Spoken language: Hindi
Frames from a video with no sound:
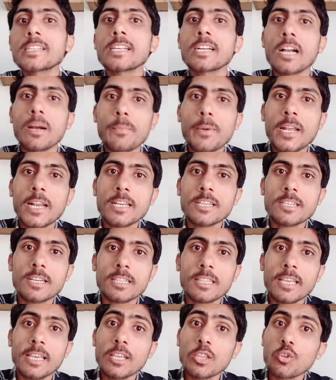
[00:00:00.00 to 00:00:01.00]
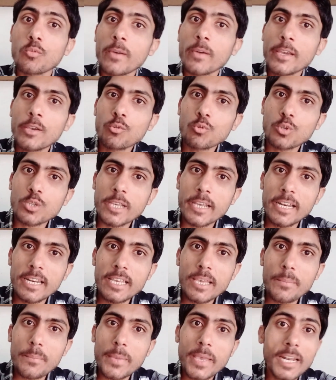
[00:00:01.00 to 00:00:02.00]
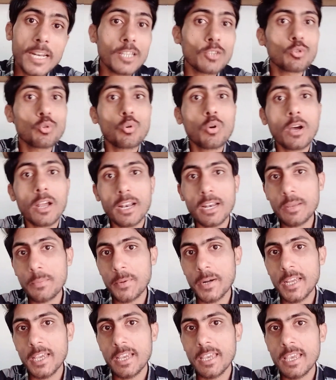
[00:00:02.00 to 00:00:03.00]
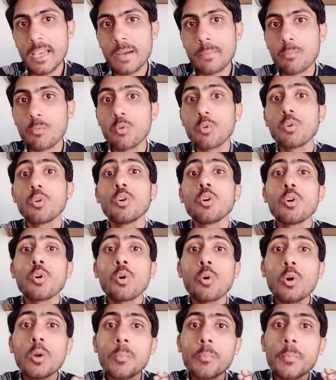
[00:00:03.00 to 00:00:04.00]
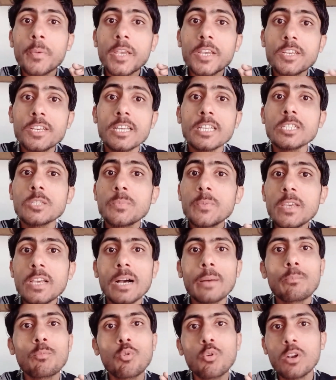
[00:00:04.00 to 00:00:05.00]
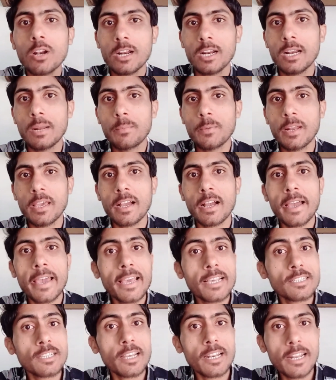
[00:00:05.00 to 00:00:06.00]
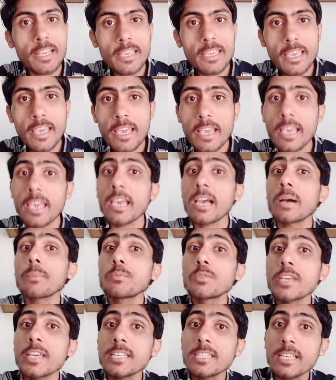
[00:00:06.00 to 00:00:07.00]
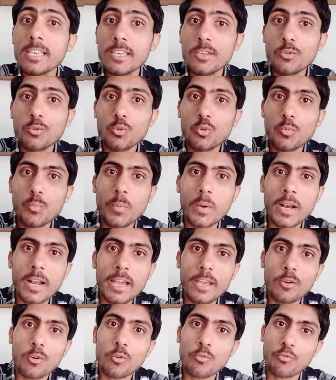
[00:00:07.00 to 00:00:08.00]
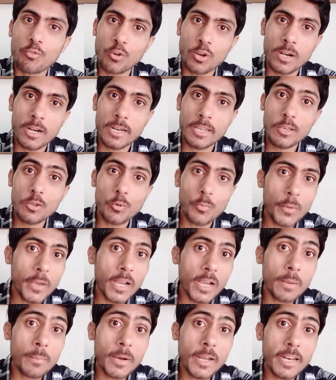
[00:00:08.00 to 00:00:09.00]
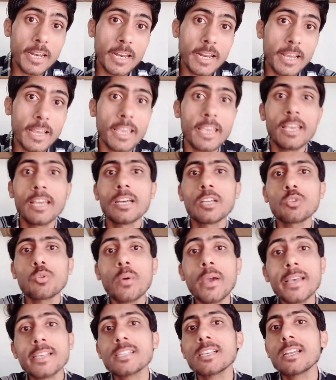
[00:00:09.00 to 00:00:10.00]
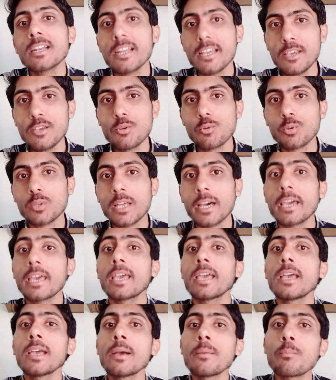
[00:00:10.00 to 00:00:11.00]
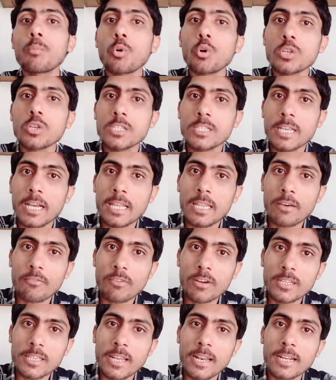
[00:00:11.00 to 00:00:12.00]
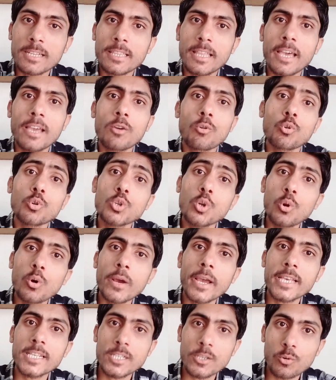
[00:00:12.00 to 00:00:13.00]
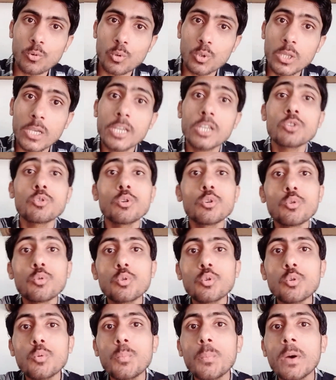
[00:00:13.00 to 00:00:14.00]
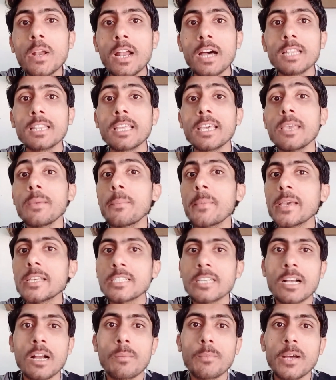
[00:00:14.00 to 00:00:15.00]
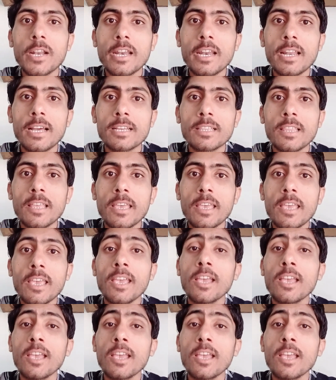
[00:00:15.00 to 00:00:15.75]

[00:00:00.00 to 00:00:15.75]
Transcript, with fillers: कमाना चाहते हैं तो भाई उसके लिए मेहनत तो करनी पड़ेगी आपको और पेशेंस भी आपको रखना पड़ेगा ऐसा नहीं है कि आप जैसे ही यूट्यूब पर आए और फ़ौरन ही रुपए कमाने लगें तो ऐसा नहीं होता है बहुत ज़्यादा वक्त लगता है कुछ लोग ऐसे होते हैं जो यूट्यूब पर आते ही पैसा कमाने लगते हैं